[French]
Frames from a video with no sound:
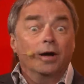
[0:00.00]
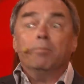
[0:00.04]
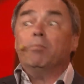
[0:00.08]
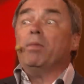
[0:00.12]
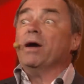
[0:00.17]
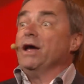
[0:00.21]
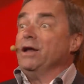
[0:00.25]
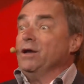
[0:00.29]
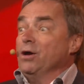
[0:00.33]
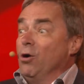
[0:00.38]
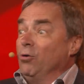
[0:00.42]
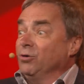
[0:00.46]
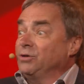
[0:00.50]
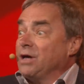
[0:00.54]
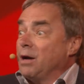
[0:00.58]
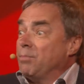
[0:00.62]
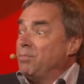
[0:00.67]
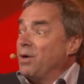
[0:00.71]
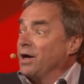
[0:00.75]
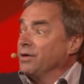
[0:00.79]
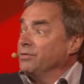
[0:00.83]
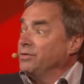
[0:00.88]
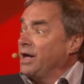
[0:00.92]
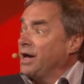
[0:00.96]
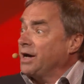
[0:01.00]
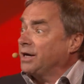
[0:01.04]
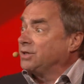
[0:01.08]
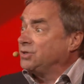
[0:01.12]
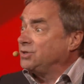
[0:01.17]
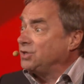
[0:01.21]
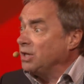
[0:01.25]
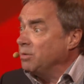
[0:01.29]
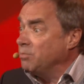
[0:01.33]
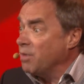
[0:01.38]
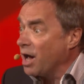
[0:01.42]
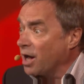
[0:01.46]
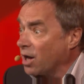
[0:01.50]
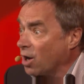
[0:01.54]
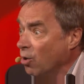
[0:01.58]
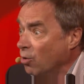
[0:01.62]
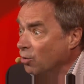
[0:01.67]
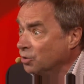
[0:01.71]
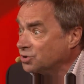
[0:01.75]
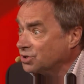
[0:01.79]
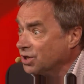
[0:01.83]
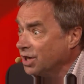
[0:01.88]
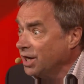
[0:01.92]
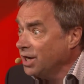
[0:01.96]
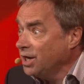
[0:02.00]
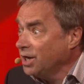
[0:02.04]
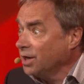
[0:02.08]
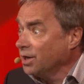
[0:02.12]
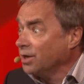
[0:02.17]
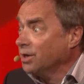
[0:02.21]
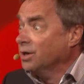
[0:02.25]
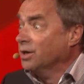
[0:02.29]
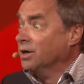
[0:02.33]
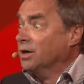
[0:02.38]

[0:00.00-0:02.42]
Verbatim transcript: Mais ben non, tabarnak, s'est mis à grossir.